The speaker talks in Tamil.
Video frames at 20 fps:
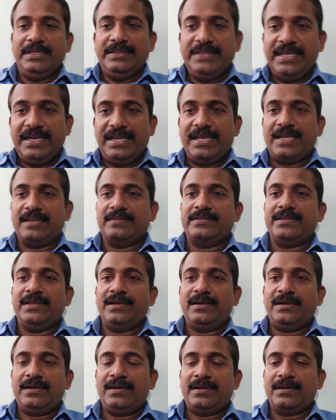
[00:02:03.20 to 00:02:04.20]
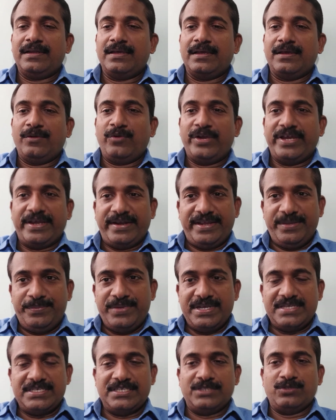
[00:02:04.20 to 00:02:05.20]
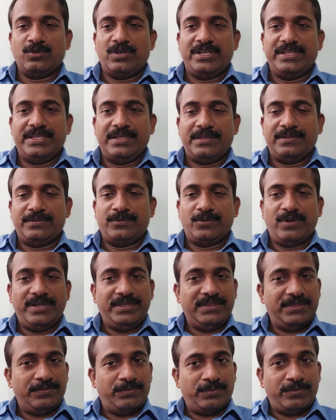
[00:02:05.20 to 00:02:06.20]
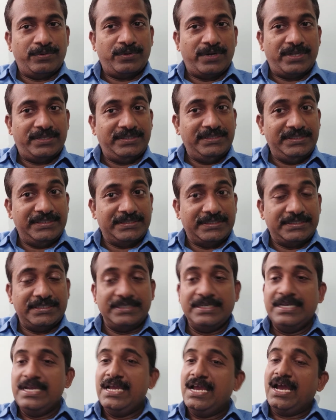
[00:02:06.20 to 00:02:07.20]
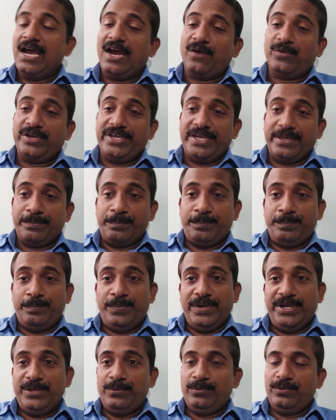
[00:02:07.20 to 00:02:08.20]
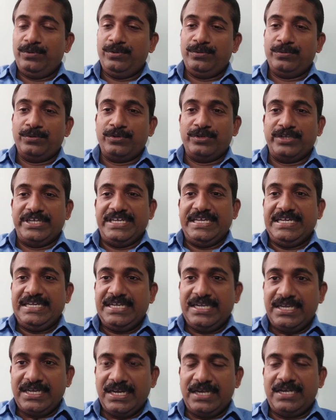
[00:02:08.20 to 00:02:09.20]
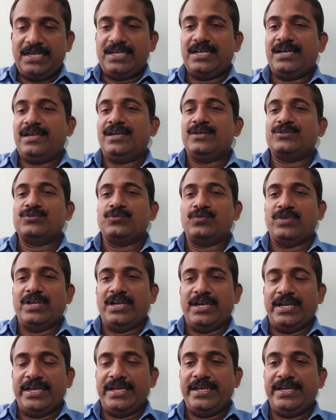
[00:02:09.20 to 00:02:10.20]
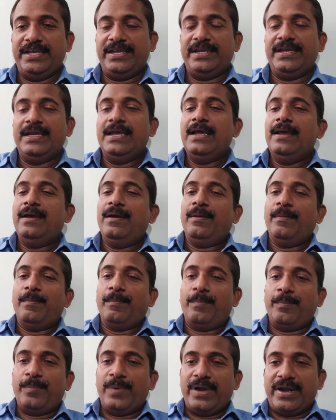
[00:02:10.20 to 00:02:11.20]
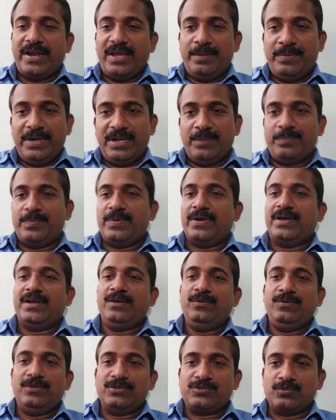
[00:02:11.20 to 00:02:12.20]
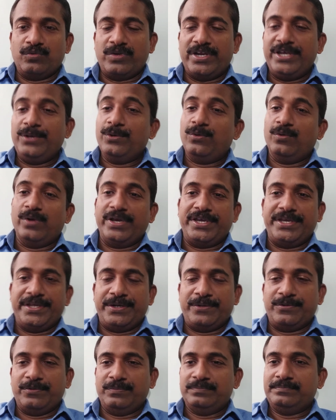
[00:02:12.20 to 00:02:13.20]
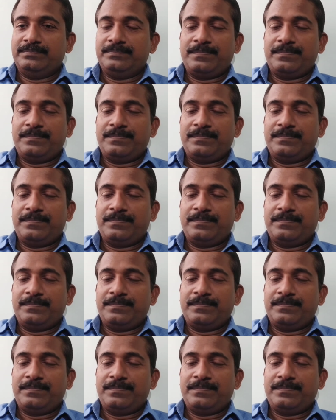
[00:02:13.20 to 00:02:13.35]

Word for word: இந்த நேரத்தில் அவனுடைய அலைபேசி தொலைந்து தொலைந்து போனது அவனுக்கு எப்படி ஒரு ஒரு இக்கட்டான சூழ்நிலை படபடப்பான ஒரு சூழ்நிலையை உருவாக்கியிருக்கும்